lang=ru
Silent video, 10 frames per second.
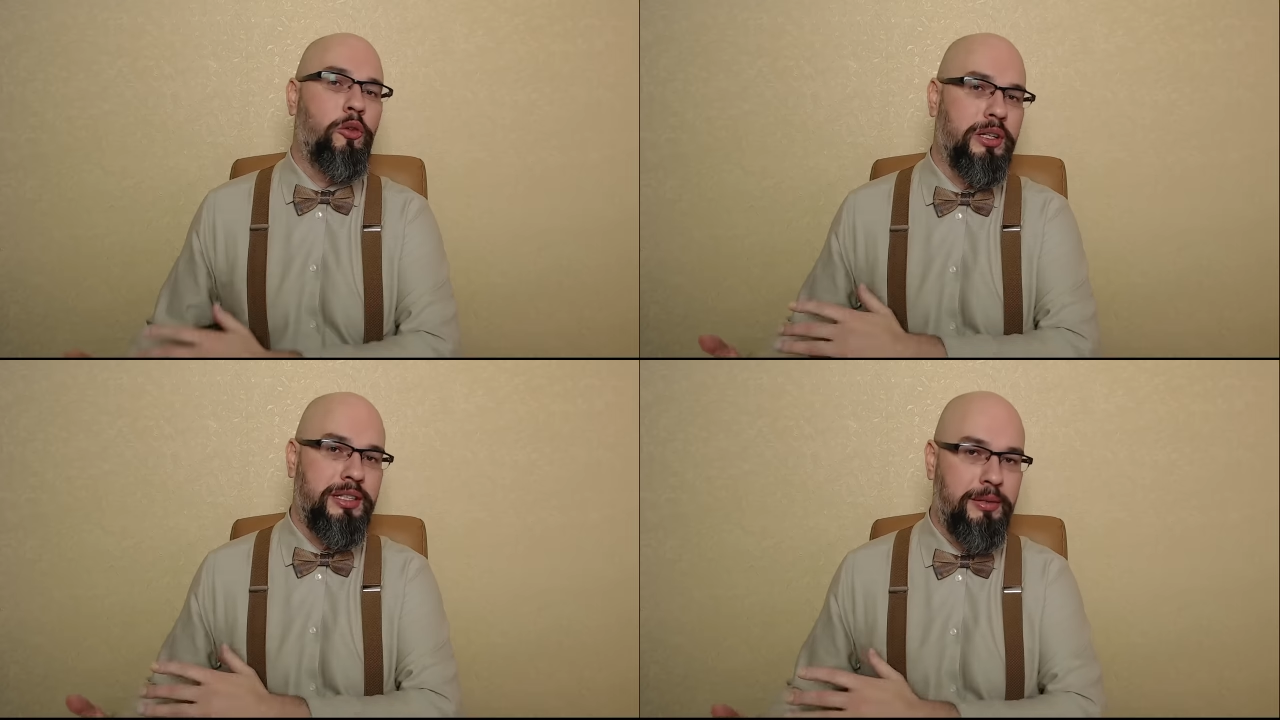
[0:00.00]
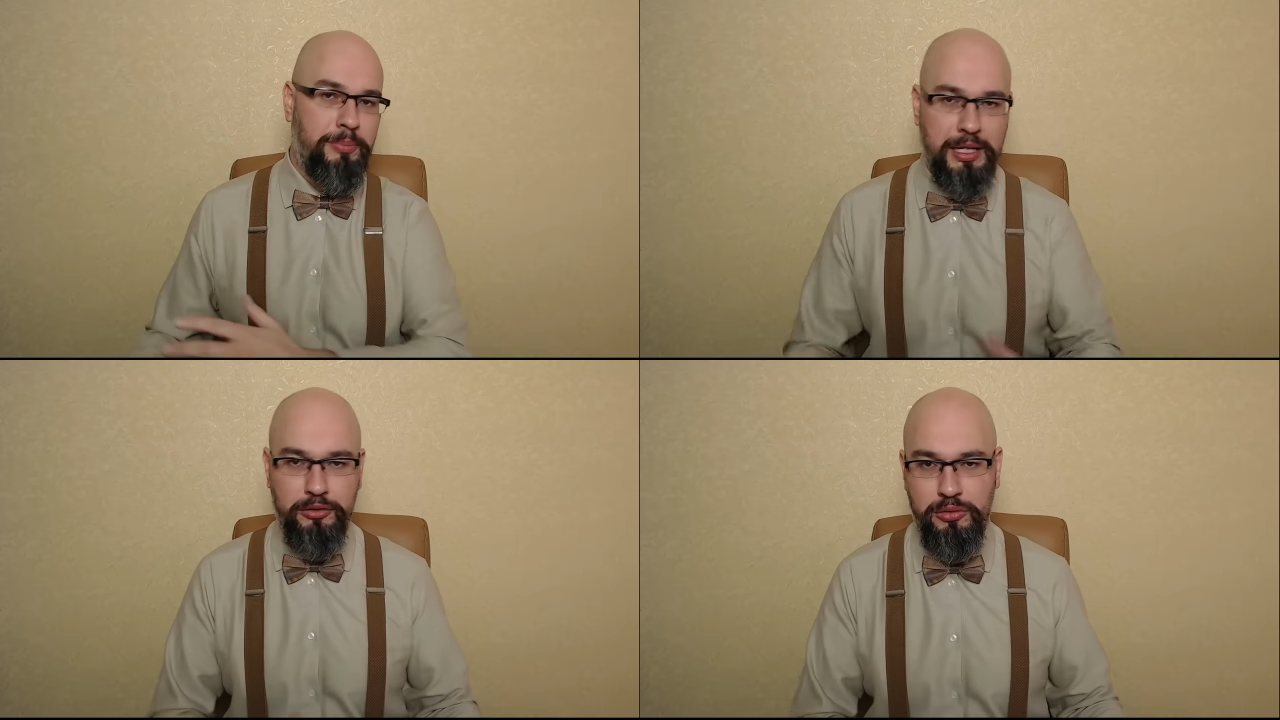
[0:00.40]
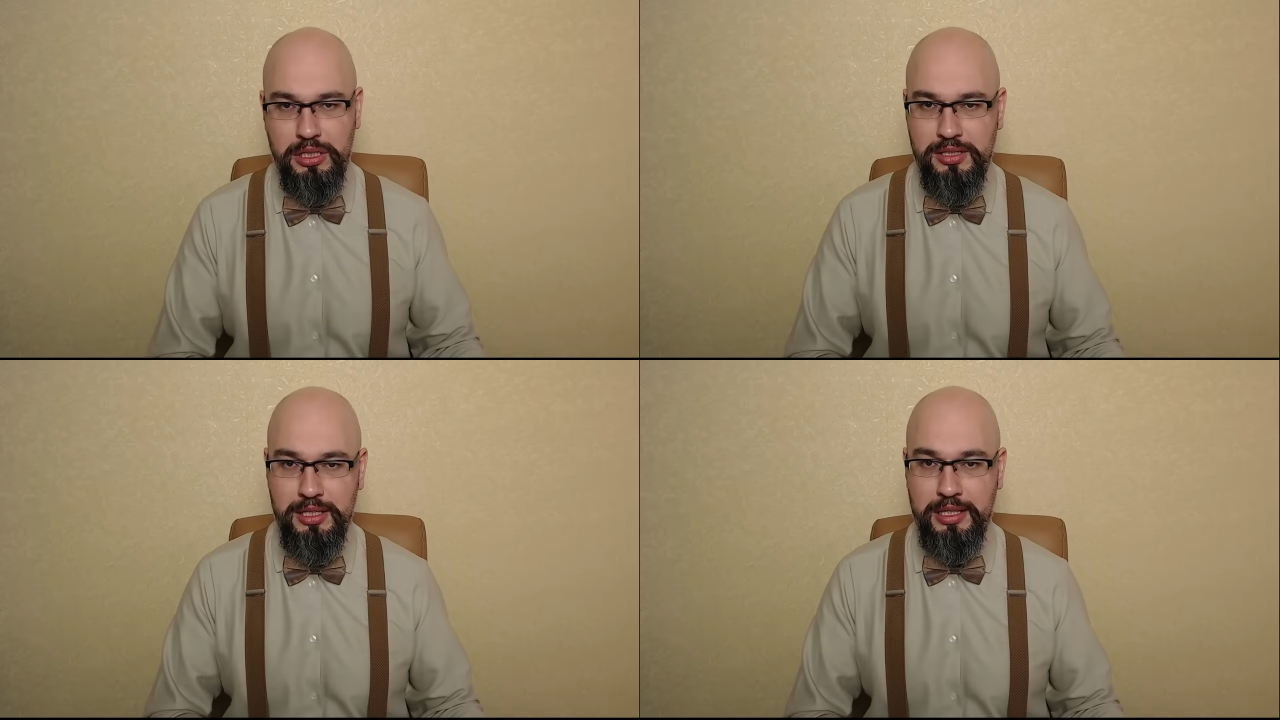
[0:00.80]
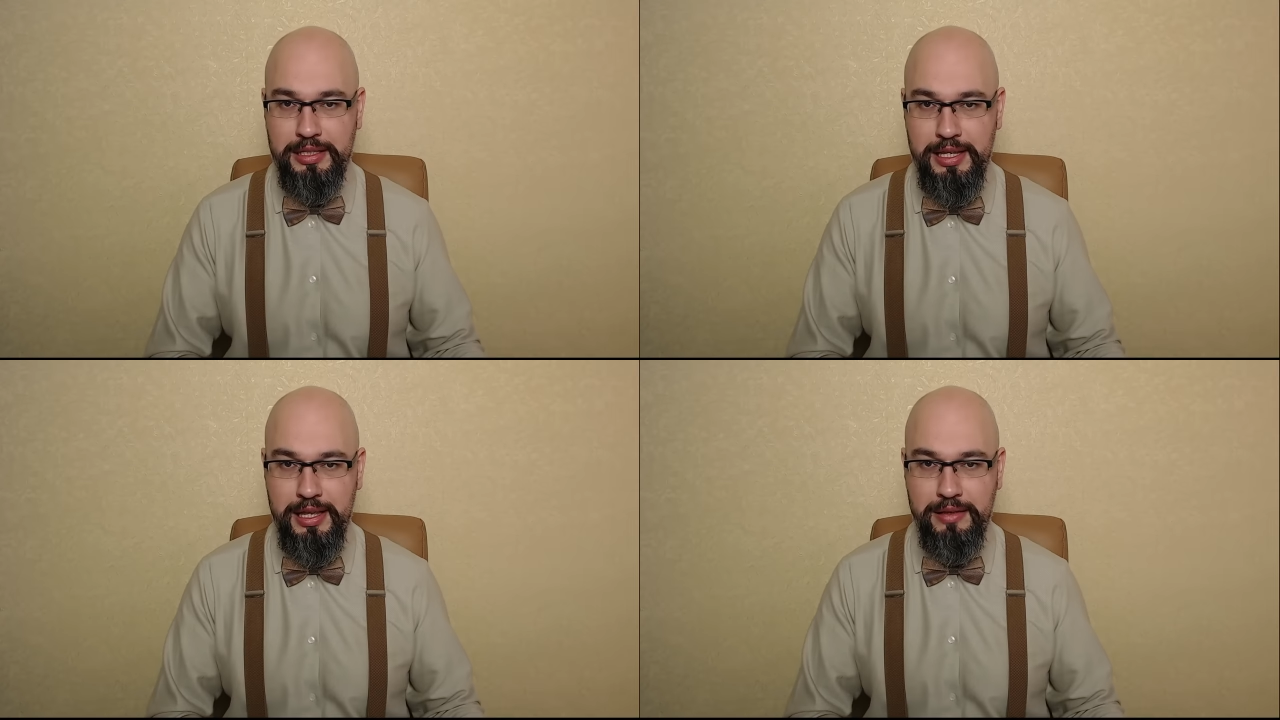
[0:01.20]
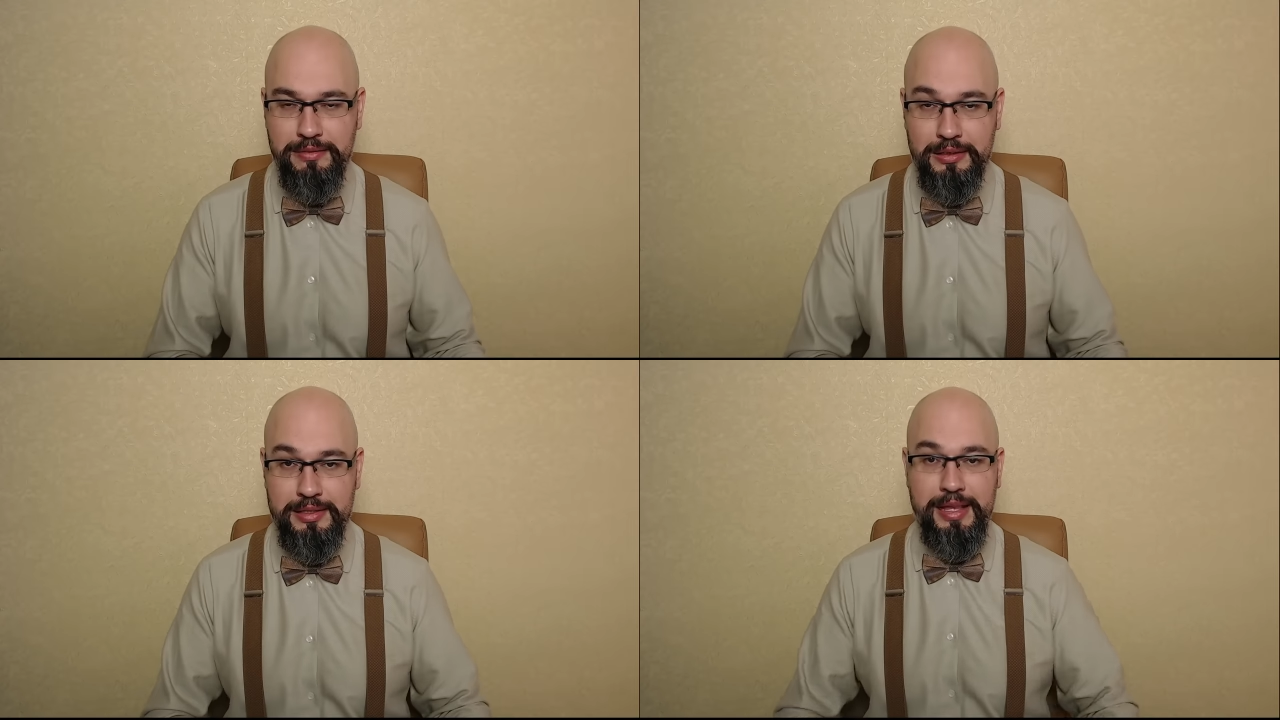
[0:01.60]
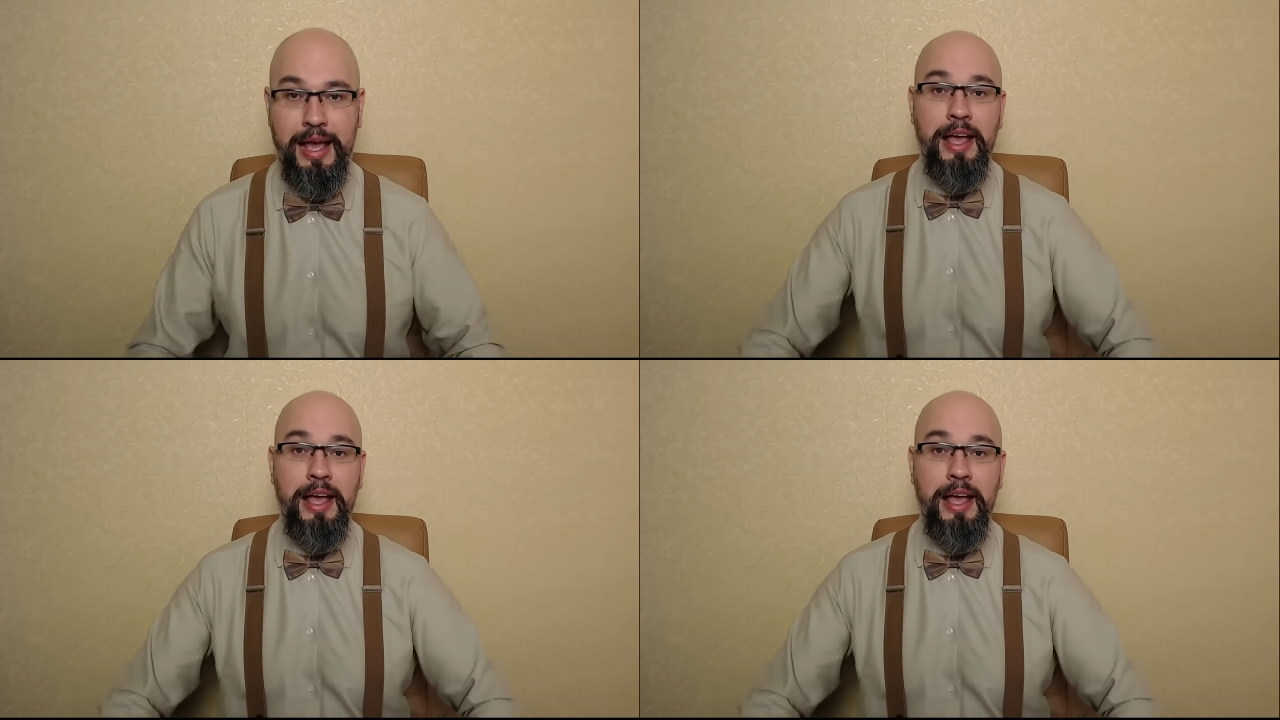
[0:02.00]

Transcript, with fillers: и он ни по одной из них не явился.